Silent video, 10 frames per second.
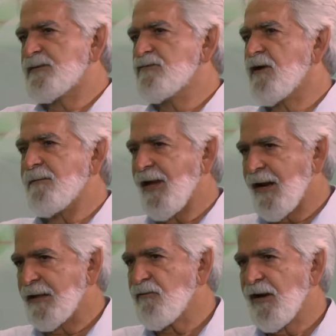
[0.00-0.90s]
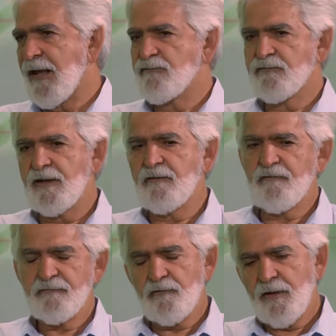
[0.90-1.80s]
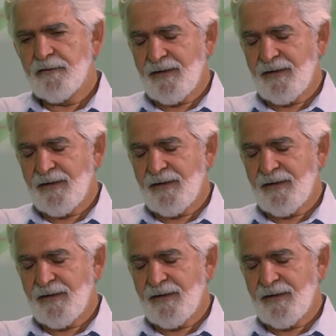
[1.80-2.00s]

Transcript: precisam caminhar lado a lado. Eu tenho que Sim.